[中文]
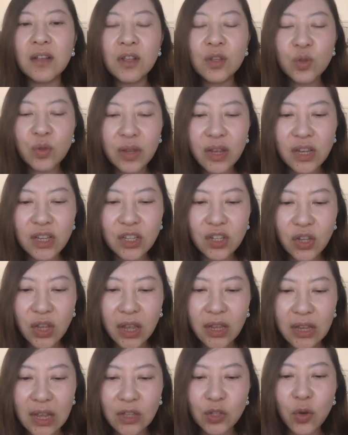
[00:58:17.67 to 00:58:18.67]
所以
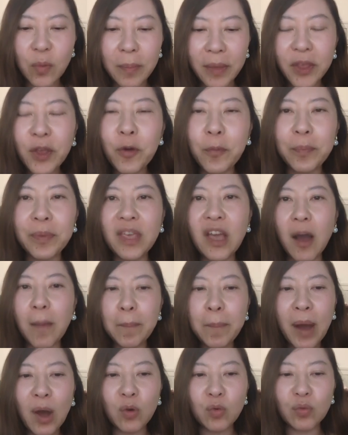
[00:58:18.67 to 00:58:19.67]
也就没有必要
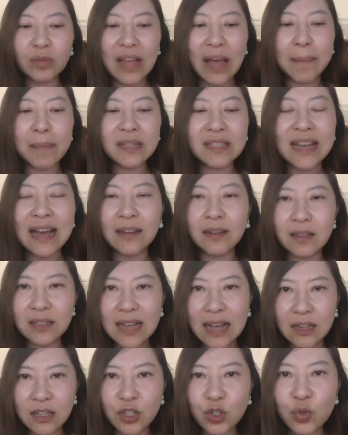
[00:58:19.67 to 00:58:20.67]
暴露他们家的
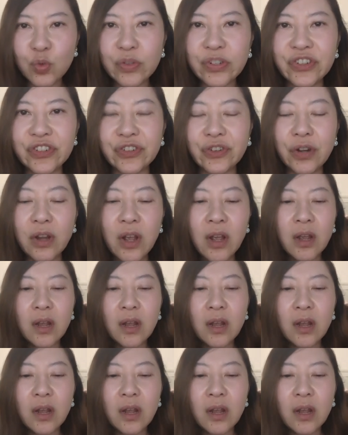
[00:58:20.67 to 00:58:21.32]
家庭住址，